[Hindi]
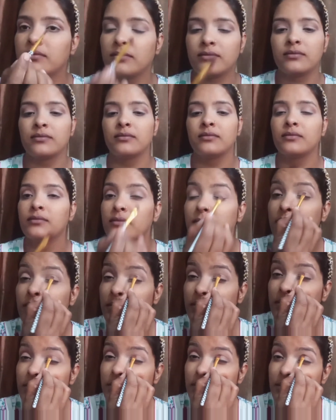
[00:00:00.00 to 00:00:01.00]
लूँगी
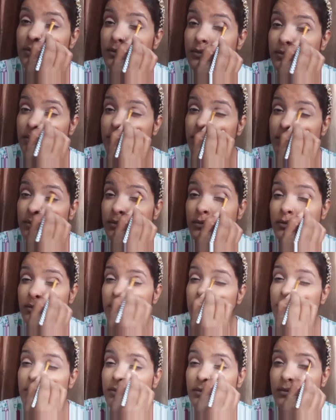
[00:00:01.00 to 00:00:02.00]
हमारी गुड़िया
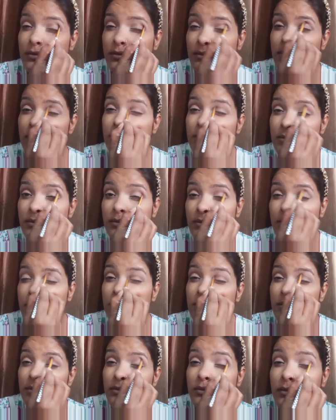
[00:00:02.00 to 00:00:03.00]
थोड़ा बहुत परेशान
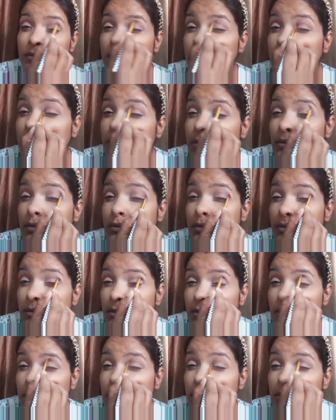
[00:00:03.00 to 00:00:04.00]
कर रही थी गाइस इसलिए
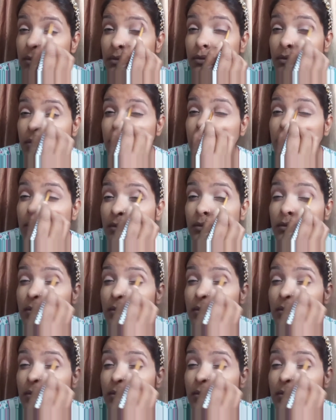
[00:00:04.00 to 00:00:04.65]
कैमरा हिल गया